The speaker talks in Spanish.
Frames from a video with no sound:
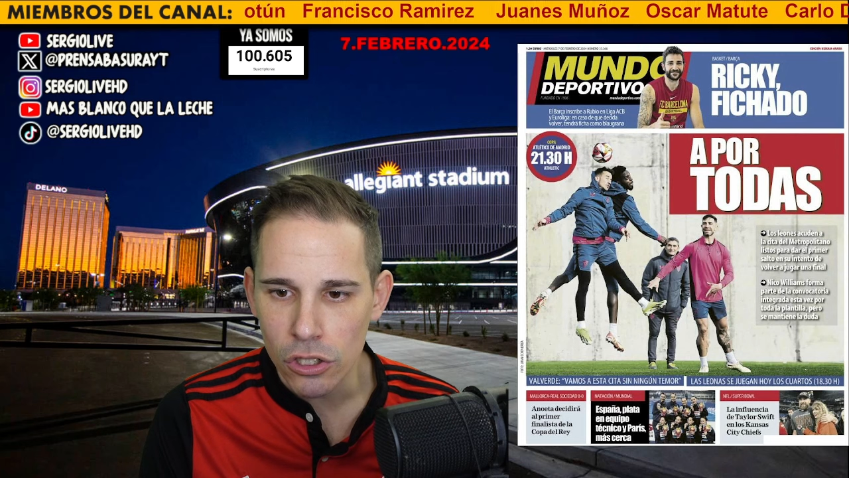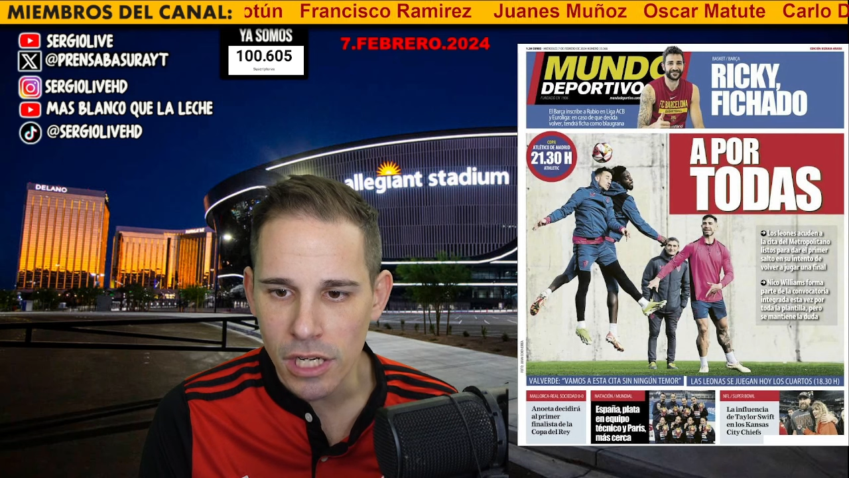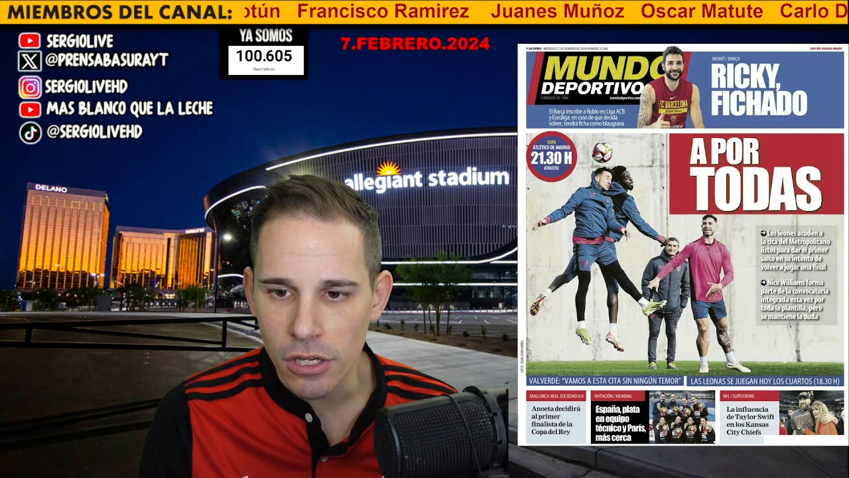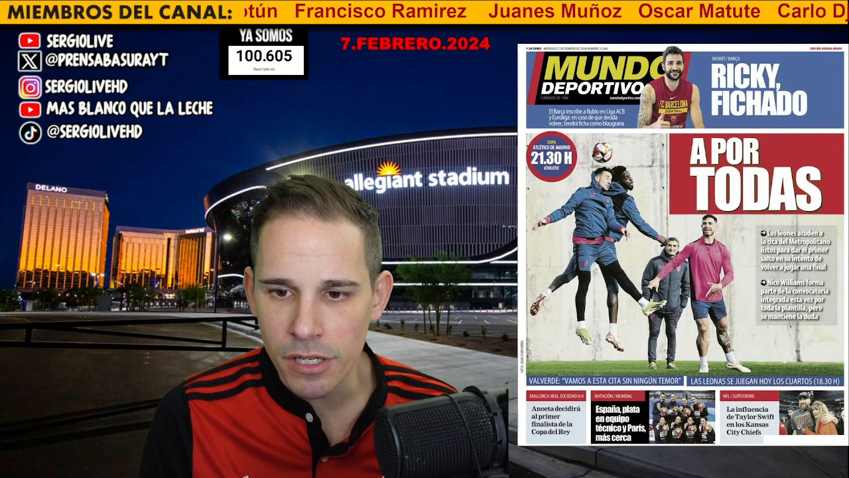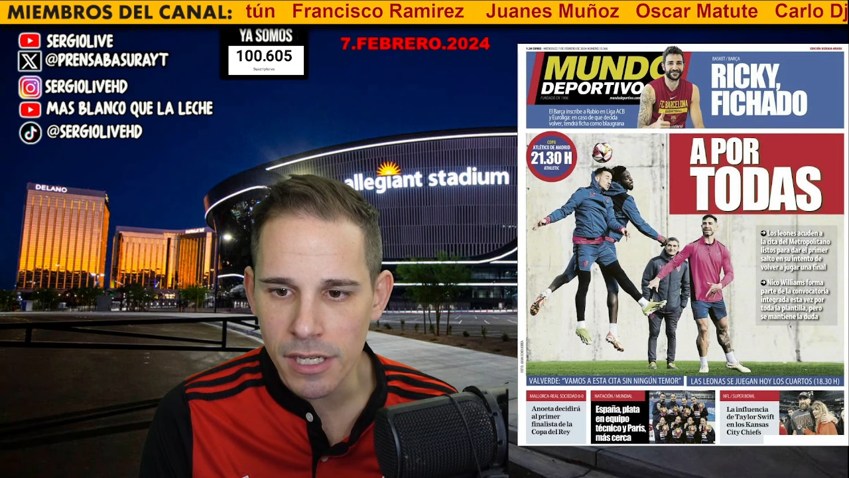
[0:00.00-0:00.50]

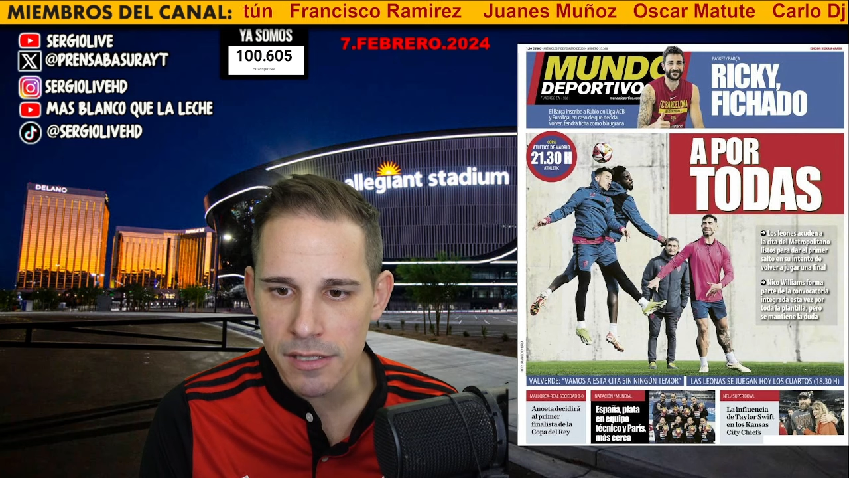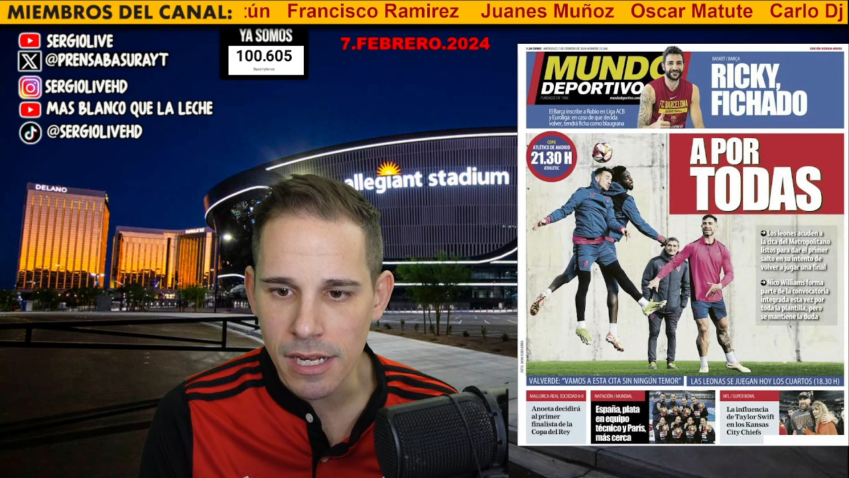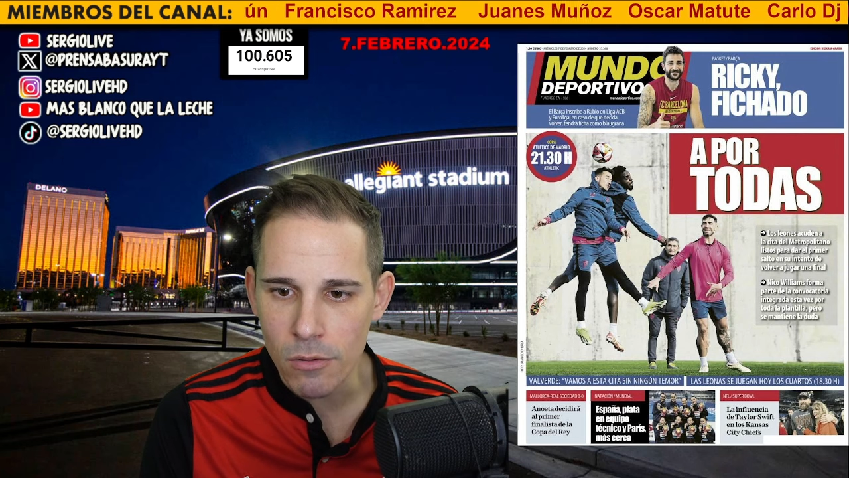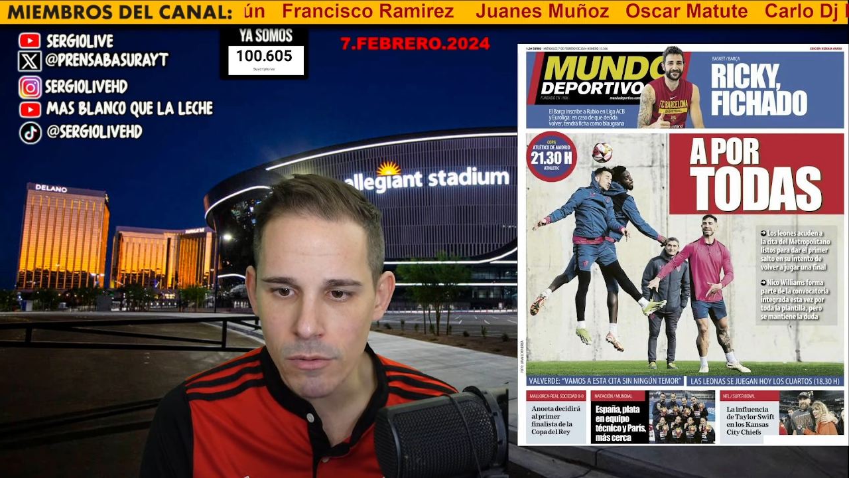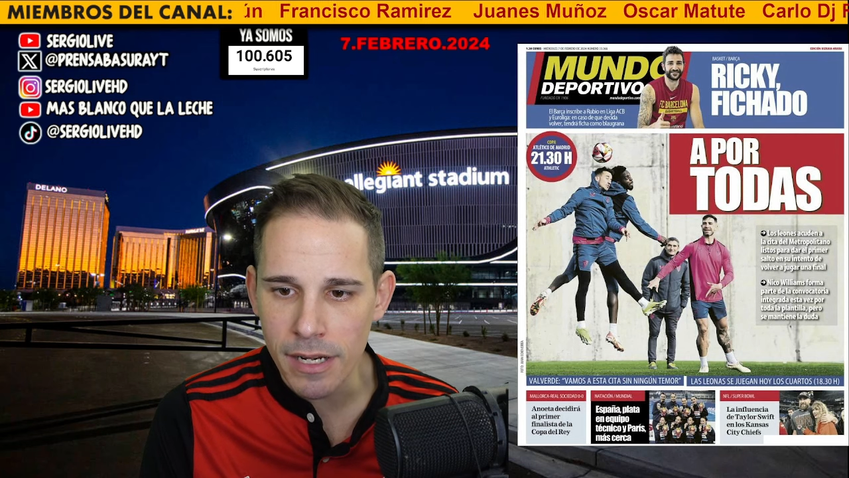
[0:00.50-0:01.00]
Leones
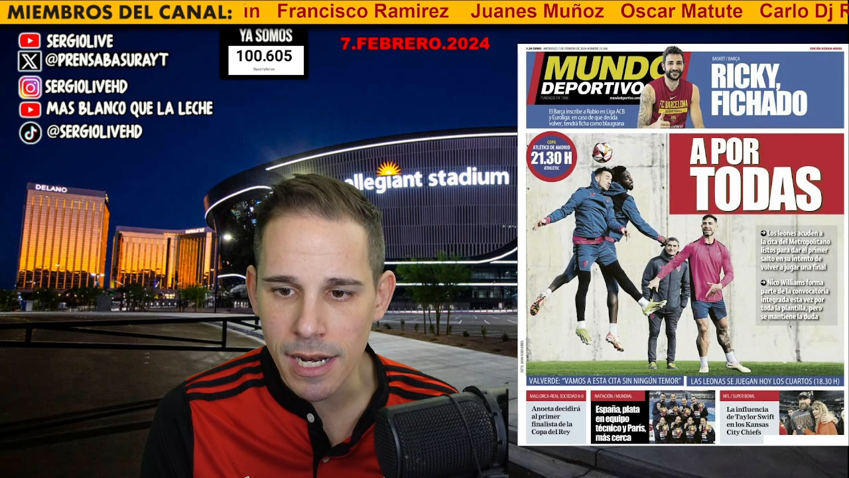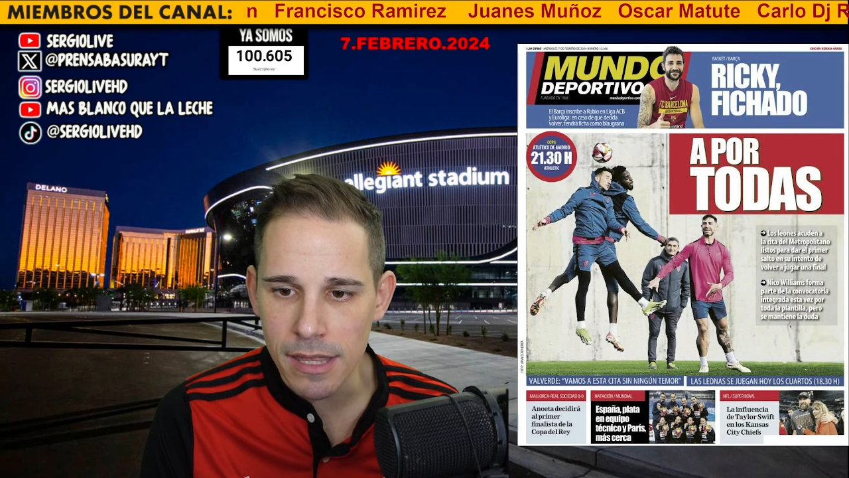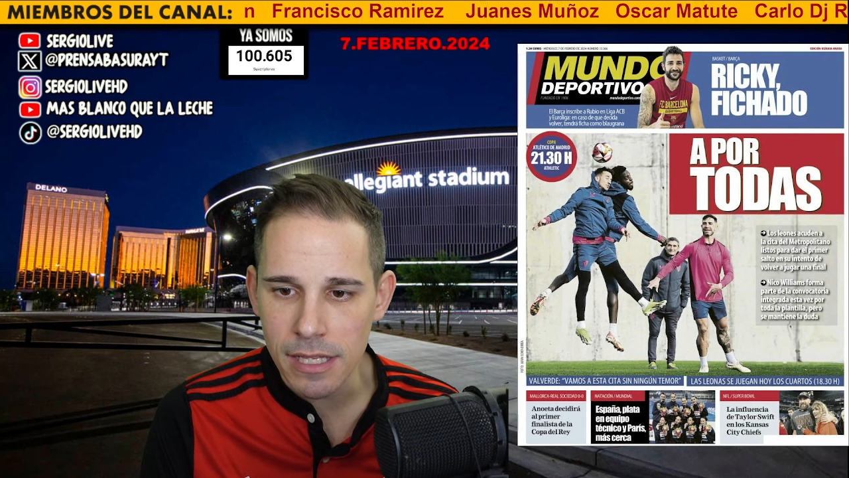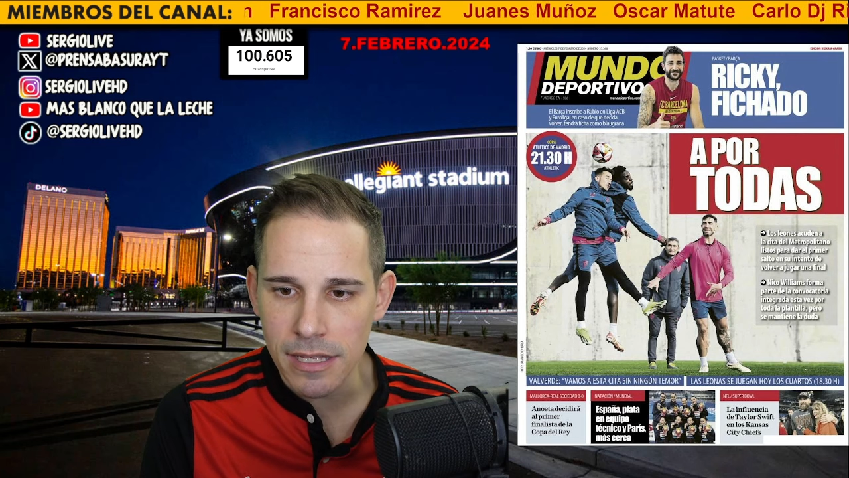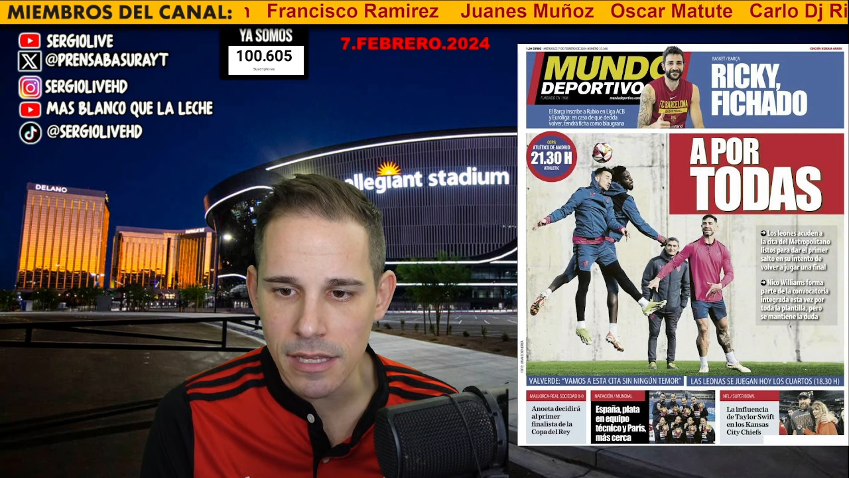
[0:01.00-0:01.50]
acuden a la
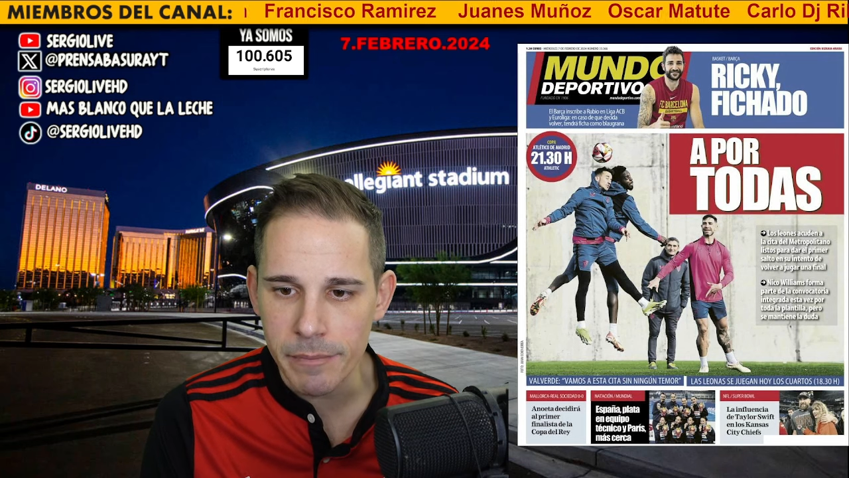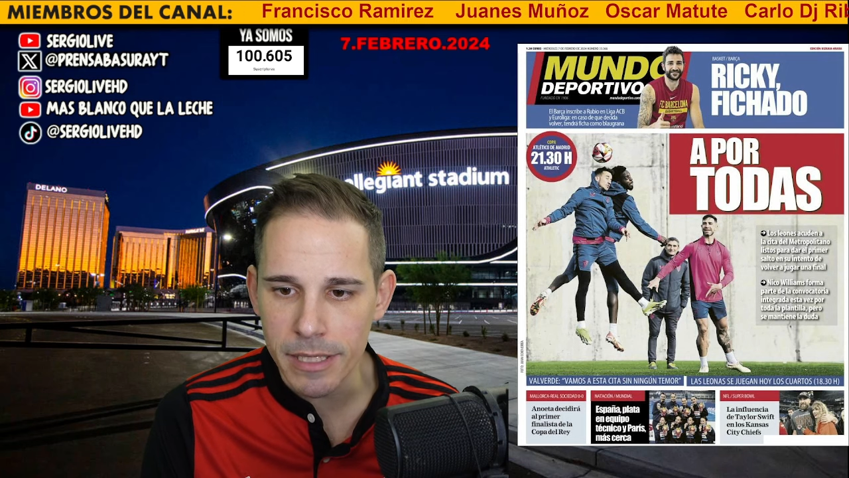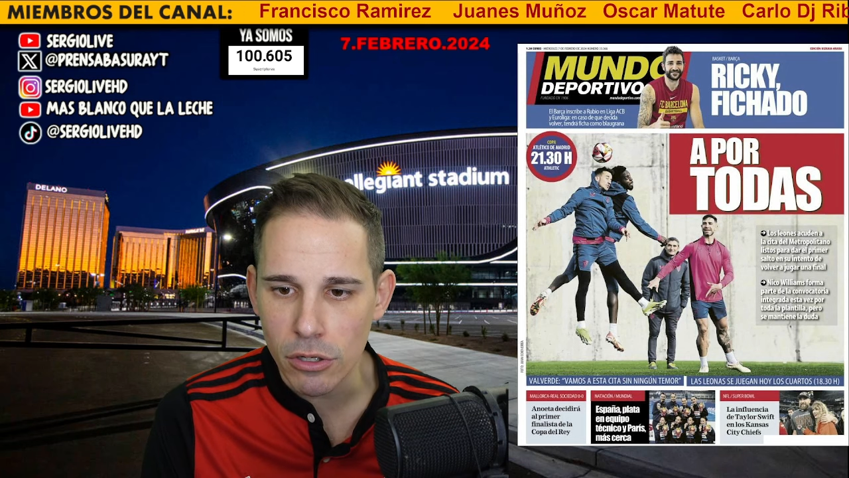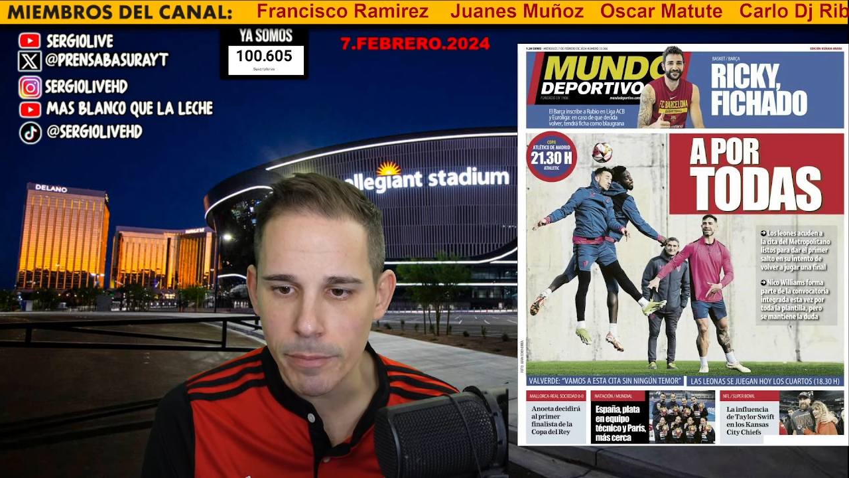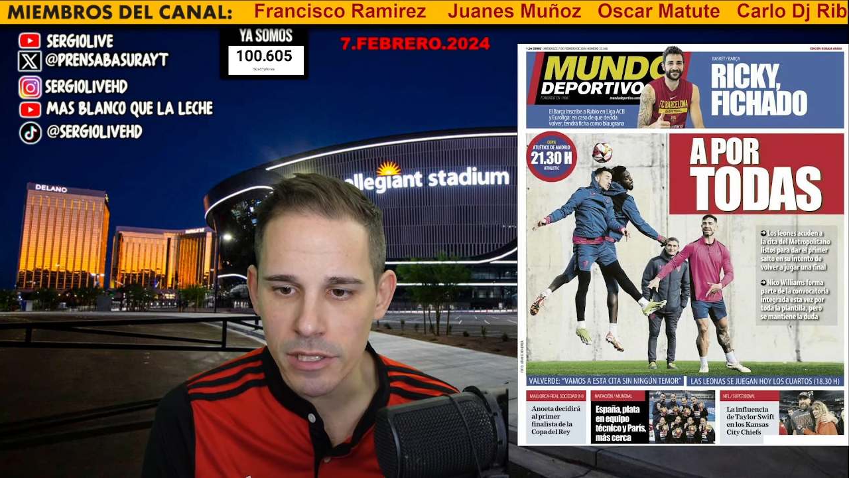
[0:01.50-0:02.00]
cita del
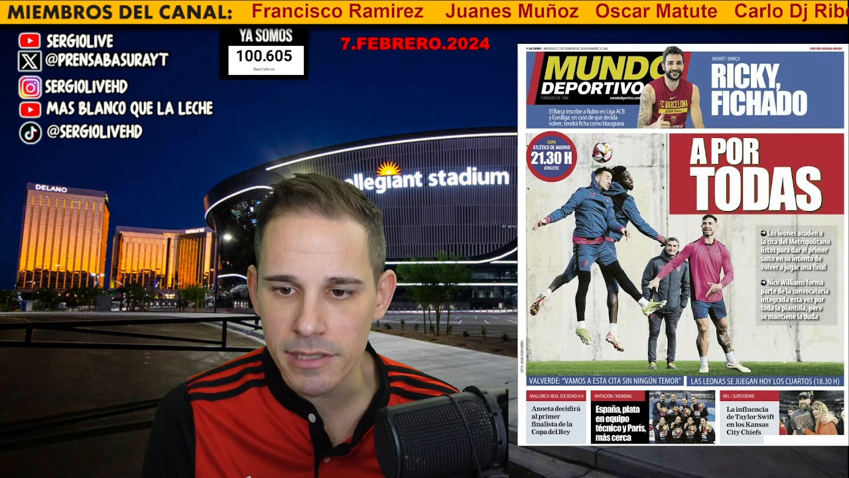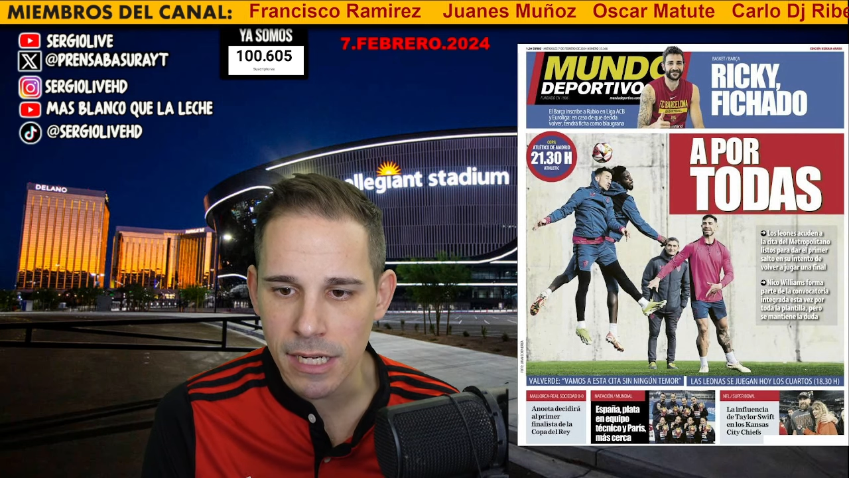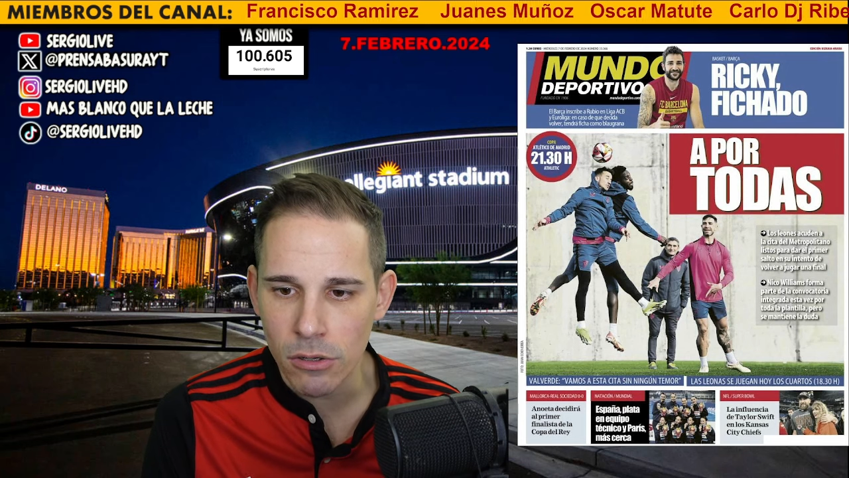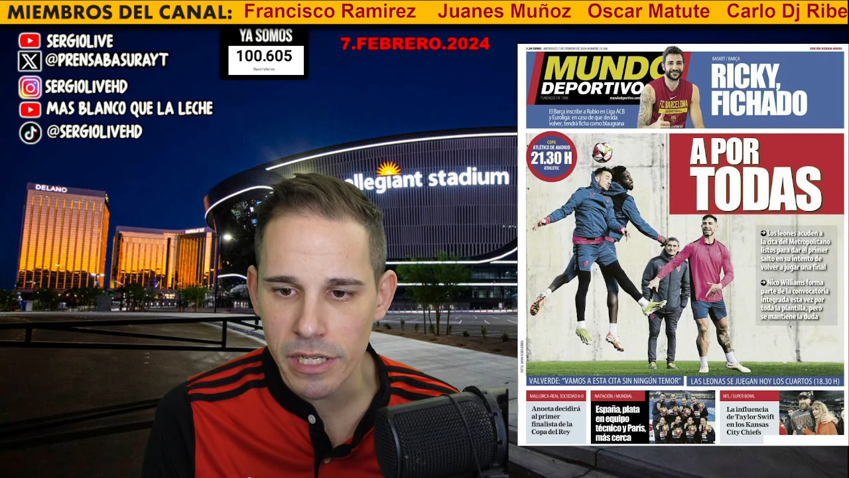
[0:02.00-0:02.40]
Metropolitano